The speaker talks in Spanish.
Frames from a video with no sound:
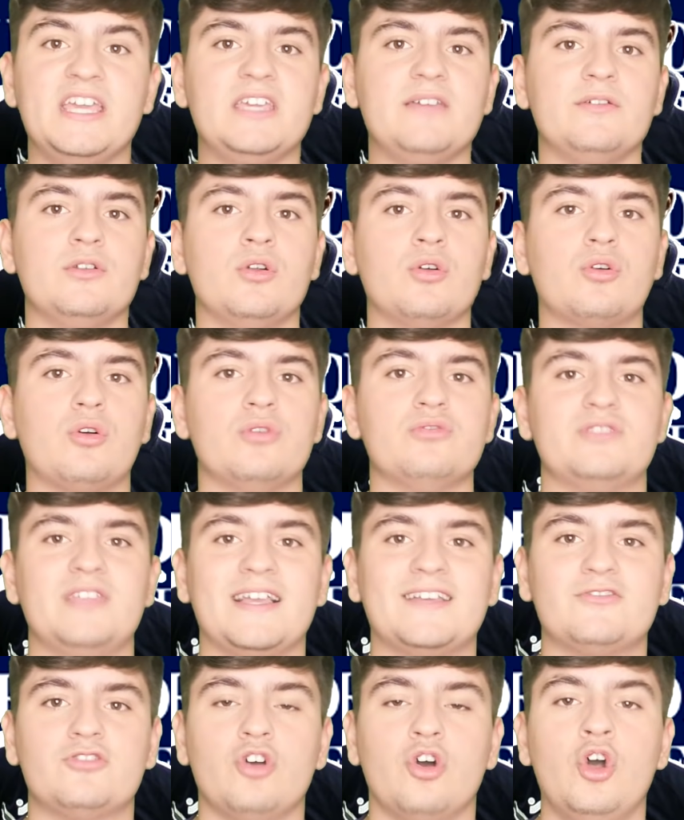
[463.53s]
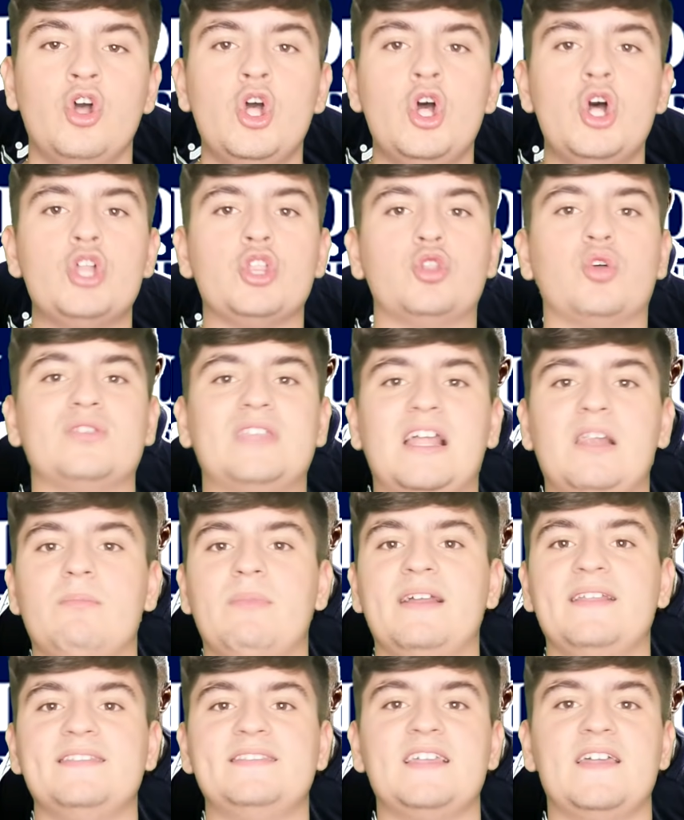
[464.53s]
y viene un contexto
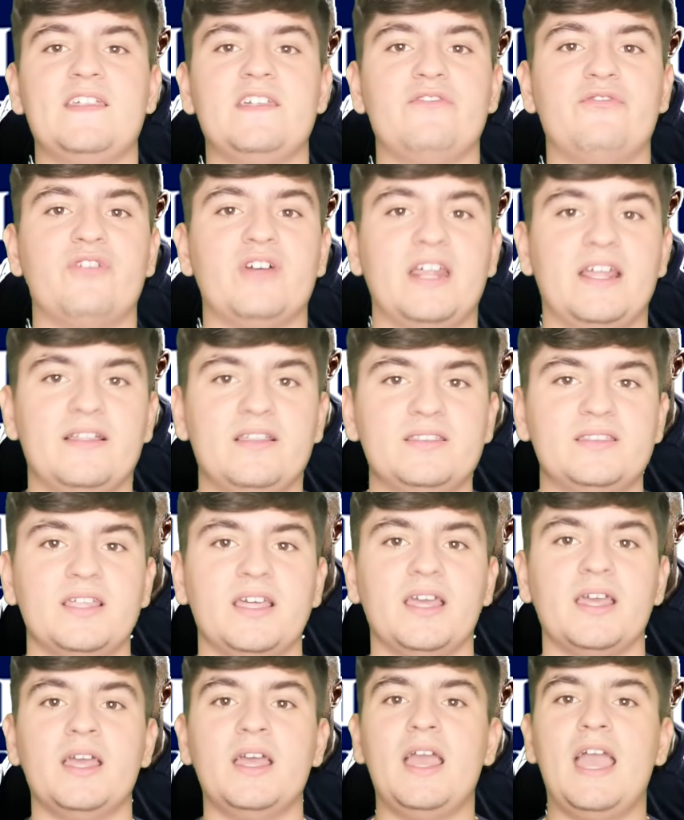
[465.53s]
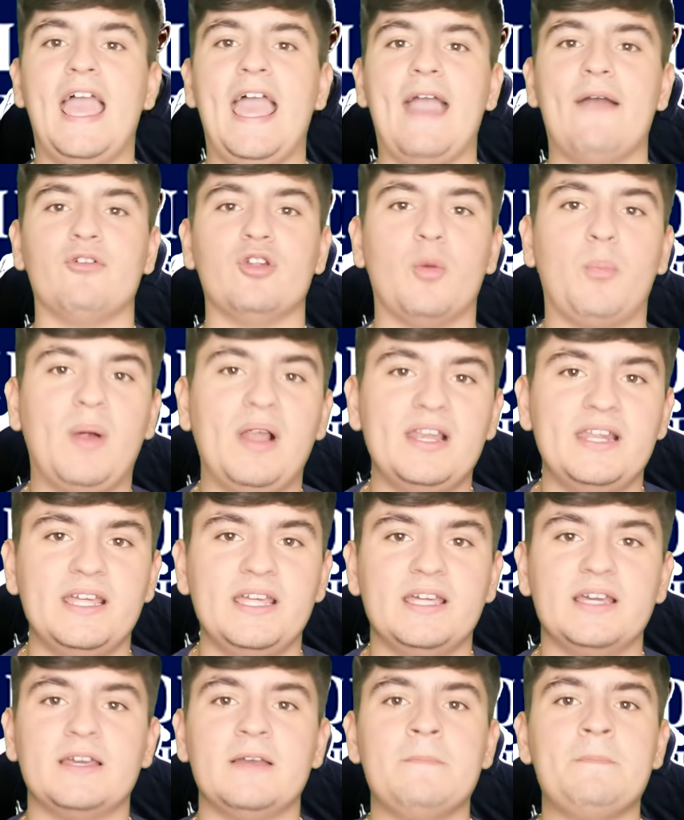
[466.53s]
totalmente diferente. Europa
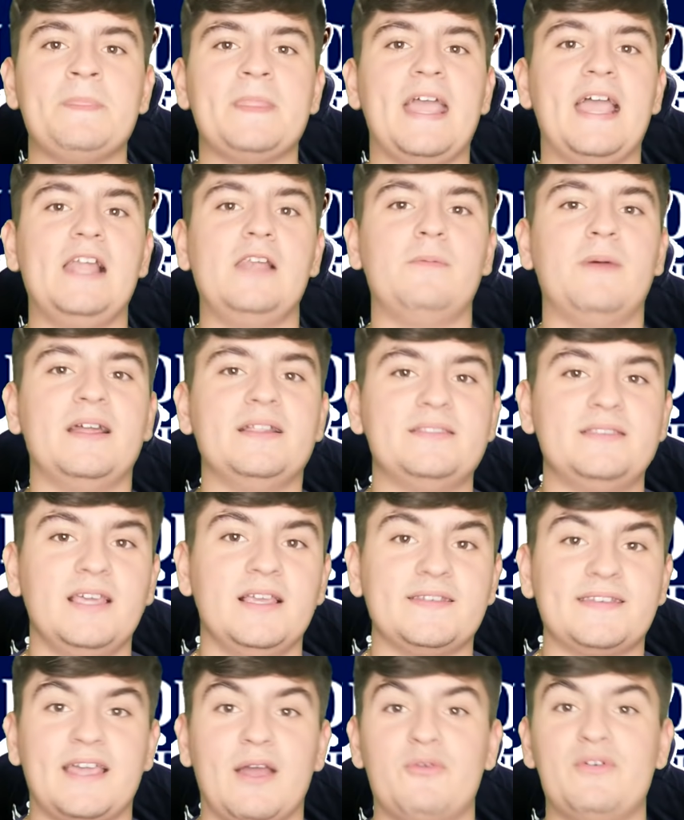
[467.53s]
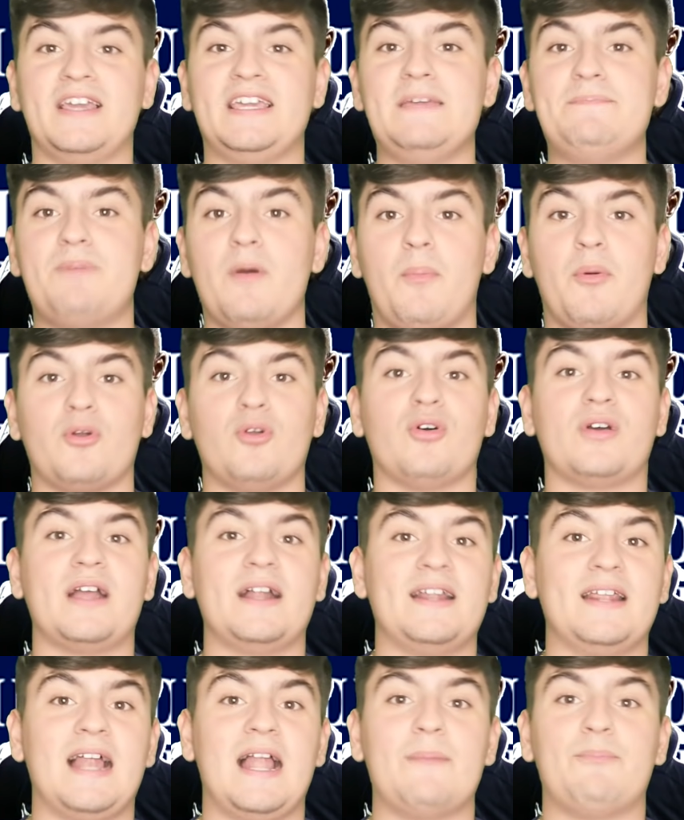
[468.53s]
League, el Betis, que es un equipo por lo
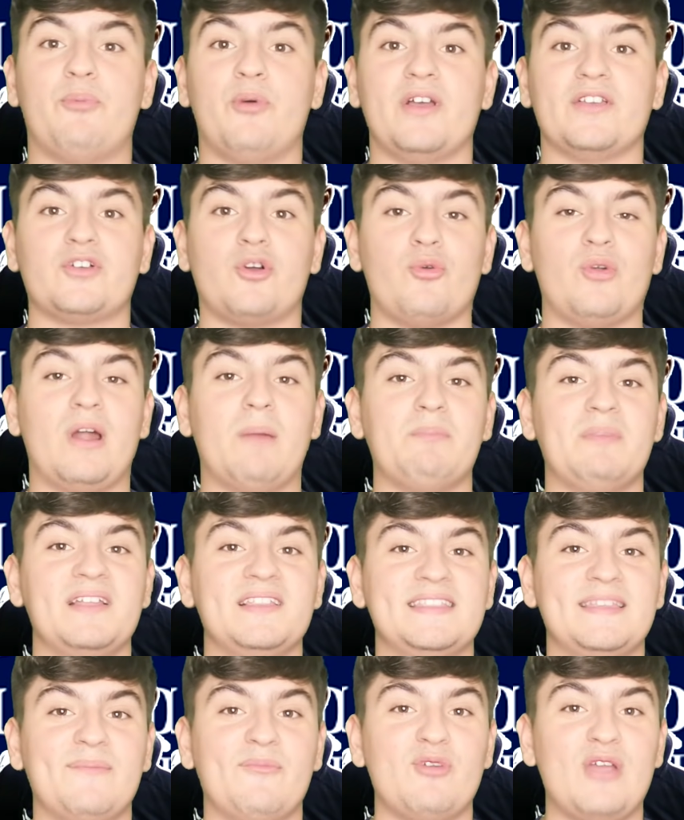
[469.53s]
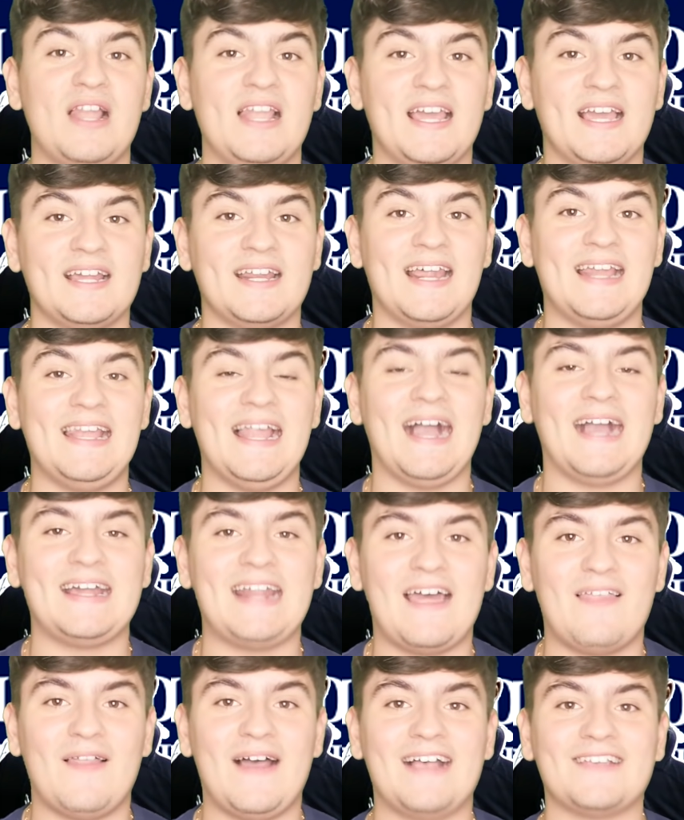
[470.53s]
general pues con un ambiente muy alegre en las
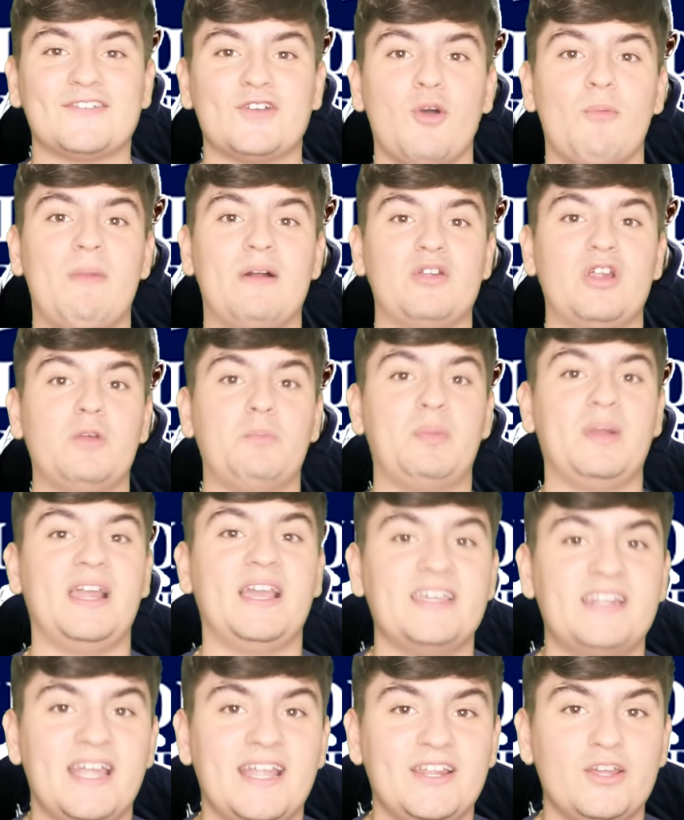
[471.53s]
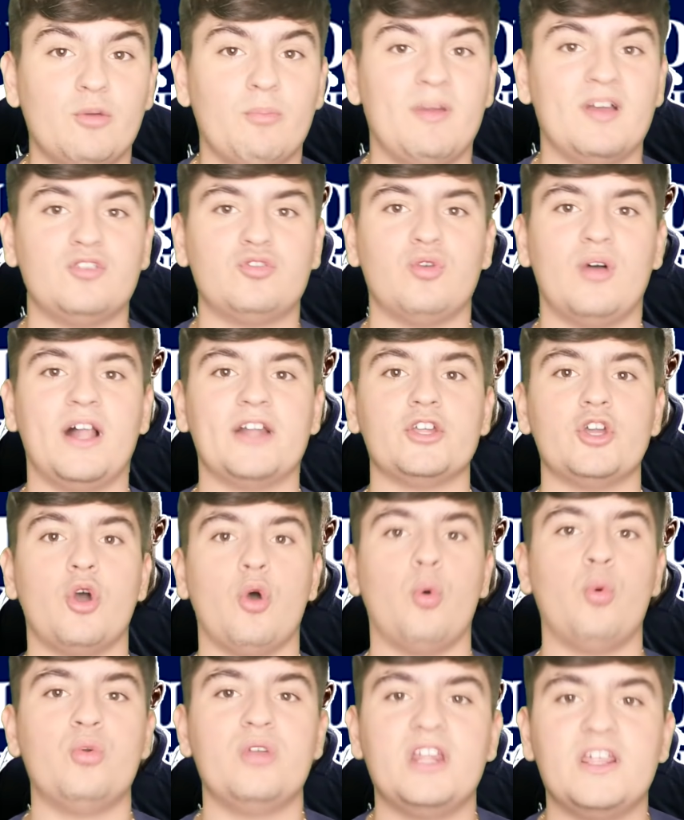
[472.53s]
gradas, con Manuel Pellegrini, un
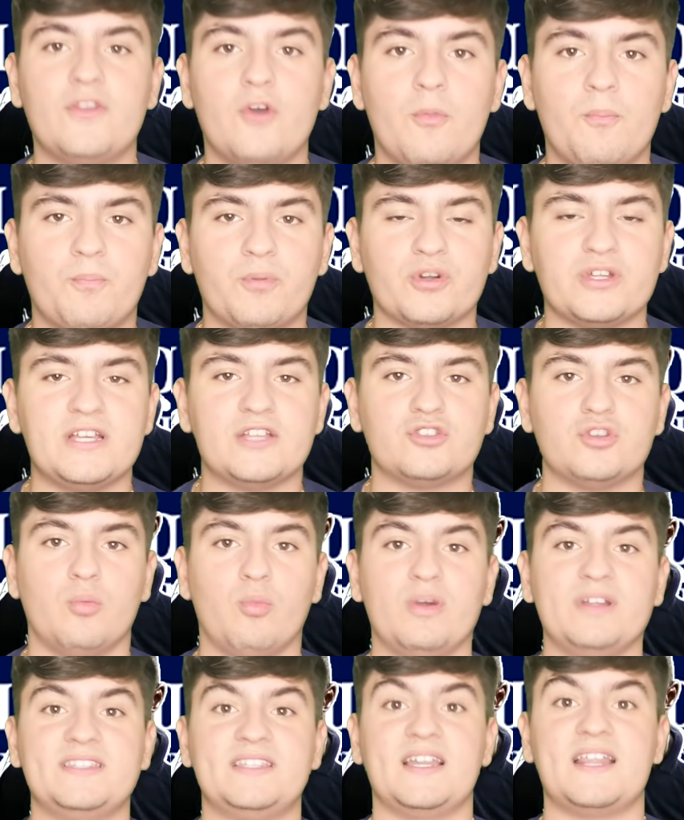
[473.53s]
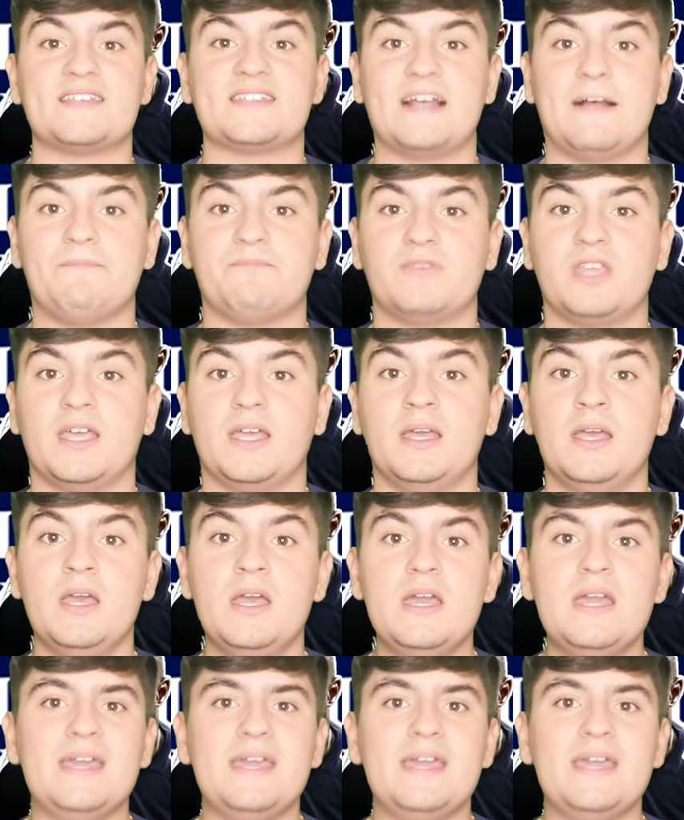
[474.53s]
vestuario unido, un proyecto muy interesante